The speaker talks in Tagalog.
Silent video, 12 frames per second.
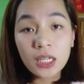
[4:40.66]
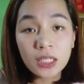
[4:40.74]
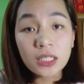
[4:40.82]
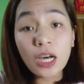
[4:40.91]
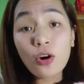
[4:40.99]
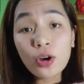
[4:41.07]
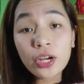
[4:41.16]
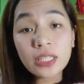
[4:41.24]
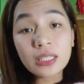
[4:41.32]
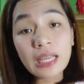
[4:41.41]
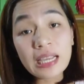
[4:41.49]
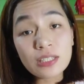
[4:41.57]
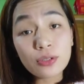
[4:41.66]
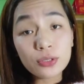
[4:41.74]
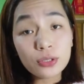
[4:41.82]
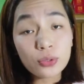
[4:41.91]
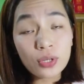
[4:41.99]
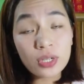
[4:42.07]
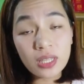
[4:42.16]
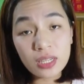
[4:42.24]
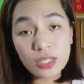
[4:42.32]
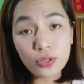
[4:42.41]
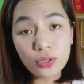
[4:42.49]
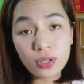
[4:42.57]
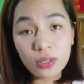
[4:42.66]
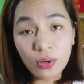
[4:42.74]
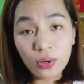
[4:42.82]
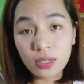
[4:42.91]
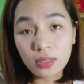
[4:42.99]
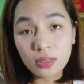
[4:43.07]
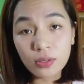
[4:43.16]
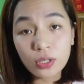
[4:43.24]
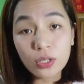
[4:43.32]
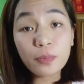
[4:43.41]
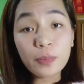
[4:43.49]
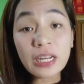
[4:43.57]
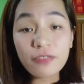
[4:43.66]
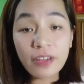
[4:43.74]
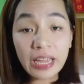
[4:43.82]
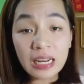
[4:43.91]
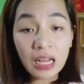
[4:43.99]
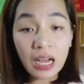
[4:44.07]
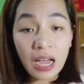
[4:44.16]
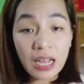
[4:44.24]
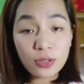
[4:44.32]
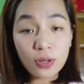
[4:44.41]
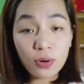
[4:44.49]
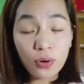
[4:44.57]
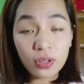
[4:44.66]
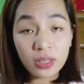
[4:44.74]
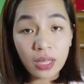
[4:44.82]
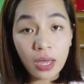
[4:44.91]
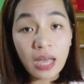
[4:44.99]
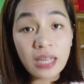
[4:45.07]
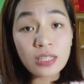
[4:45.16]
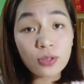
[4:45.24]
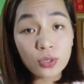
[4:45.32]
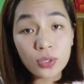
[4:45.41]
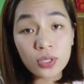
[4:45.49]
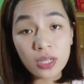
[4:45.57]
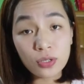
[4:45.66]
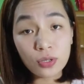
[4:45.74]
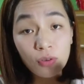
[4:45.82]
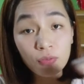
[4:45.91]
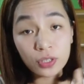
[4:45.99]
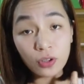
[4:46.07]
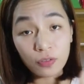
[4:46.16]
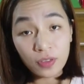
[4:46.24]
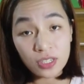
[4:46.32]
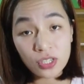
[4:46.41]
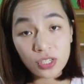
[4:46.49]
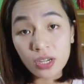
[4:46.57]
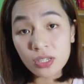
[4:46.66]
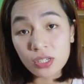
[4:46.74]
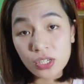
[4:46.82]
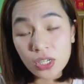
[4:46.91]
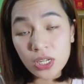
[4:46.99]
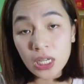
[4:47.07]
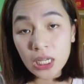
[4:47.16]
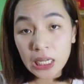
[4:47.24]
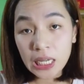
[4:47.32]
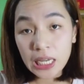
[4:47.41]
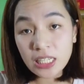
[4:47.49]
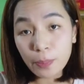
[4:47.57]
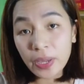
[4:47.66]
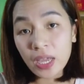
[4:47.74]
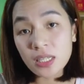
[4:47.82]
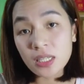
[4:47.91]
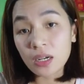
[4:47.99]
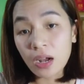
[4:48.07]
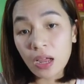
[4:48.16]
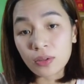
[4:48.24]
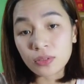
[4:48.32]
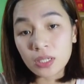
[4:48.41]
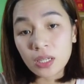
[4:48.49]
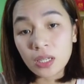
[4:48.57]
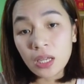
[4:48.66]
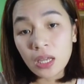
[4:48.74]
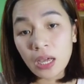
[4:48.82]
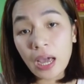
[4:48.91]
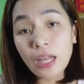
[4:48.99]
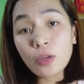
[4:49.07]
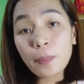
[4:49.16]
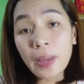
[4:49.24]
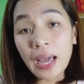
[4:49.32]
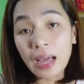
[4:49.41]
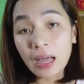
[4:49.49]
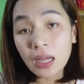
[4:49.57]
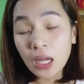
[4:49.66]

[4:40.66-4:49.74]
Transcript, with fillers: The court has no jurisdiction at all. O yung pinagfile ng kaso na korte has no jurisdiction over the offense charge. Isa pa yan sa ground. Ano pa?